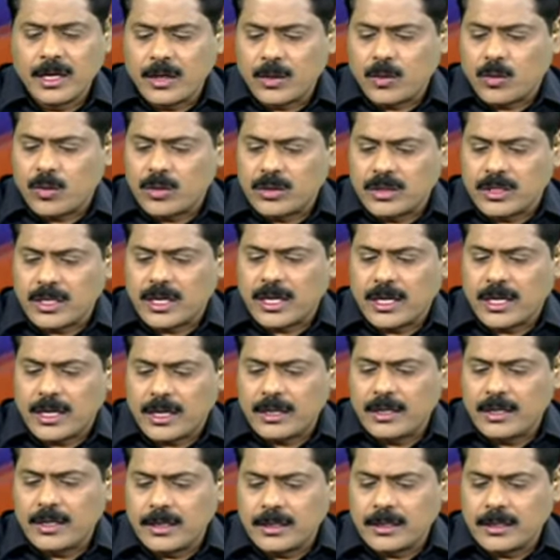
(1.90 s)
కొంత
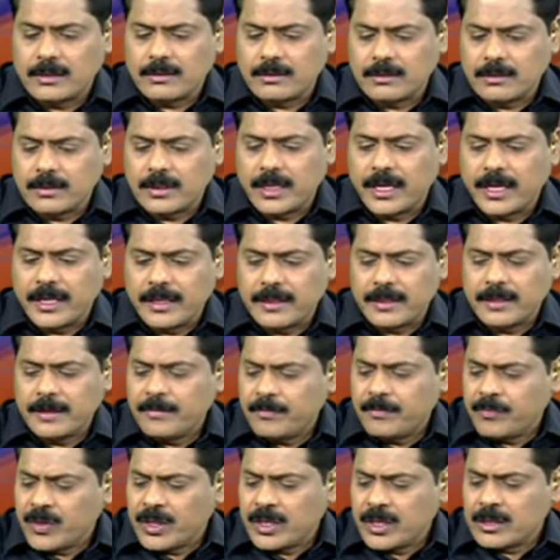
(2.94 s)
ఇదైంది
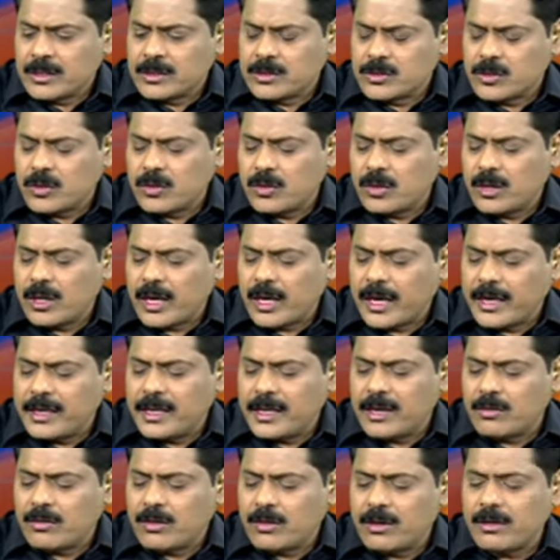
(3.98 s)
సో అయినా
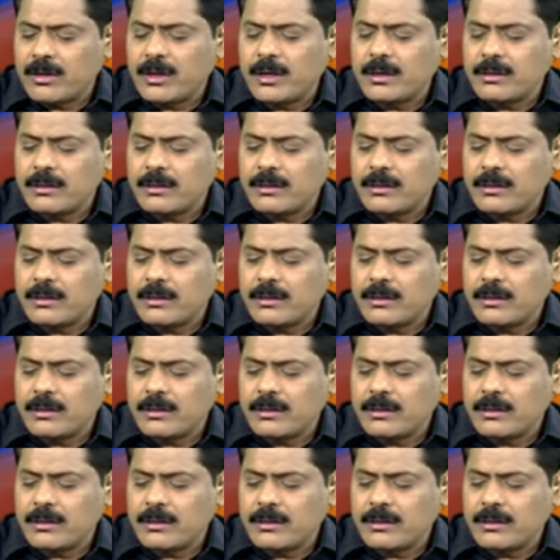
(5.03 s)
కూడా